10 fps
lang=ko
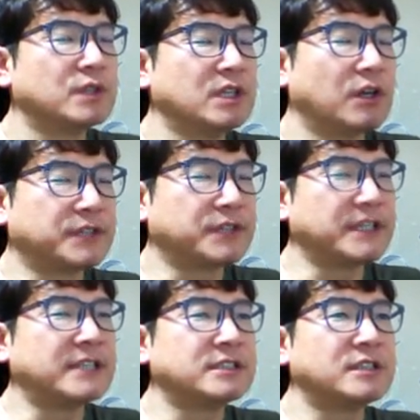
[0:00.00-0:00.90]
어떻게 돼
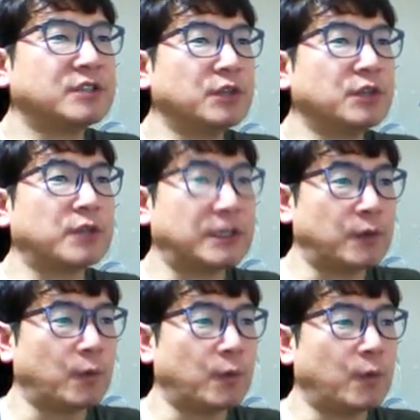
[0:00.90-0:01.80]
있는지를 그려도 되는
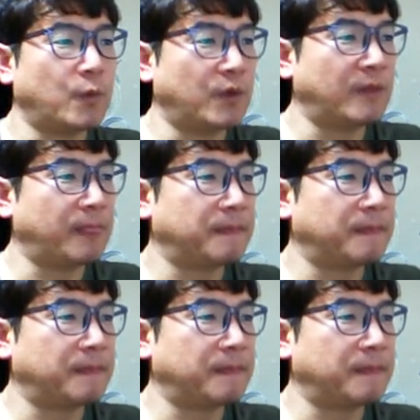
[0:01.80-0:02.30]
거고 음.